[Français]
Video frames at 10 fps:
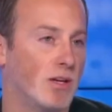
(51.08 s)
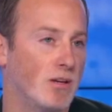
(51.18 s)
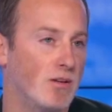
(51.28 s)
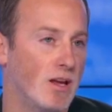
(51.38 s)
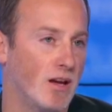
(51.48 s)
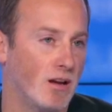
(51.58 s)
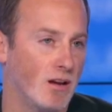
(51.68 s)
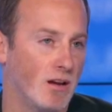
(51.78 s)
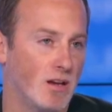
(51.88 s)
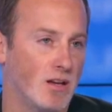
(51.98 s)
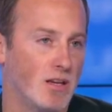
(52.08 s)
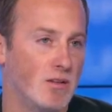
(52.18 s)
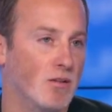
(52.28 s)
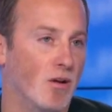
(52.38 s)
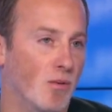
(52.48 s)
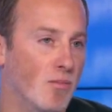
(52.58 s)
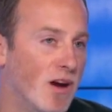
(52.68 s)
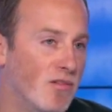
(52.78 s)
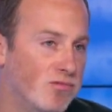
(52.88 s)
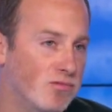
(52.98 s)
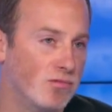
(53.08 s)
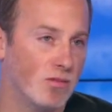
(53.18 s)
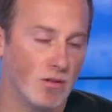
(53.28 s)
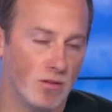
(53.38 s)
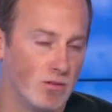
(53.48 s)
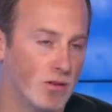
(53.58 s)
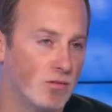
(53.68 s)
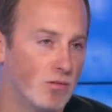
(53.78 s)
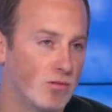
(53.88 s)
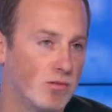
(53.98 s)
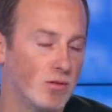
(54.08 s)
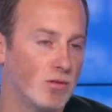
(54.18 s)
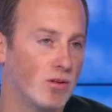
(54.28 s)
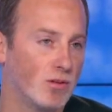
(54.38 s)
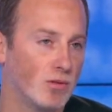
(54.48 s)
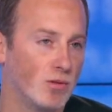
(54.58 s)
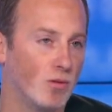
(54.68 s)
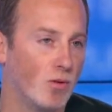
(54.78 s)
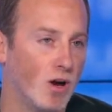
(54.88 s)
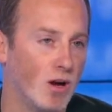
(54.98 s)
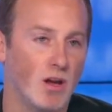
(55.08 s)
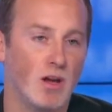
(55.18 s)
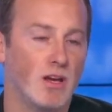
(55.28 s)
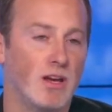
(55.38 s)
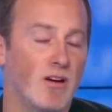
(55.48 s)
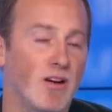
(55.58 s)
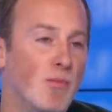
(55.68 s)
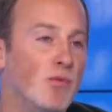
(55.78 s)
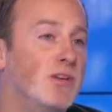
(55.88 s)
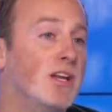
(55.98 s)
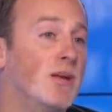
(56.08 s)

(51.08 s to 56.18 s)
régulière qui euh, bafouent euh, notre culture, notre droit et la plus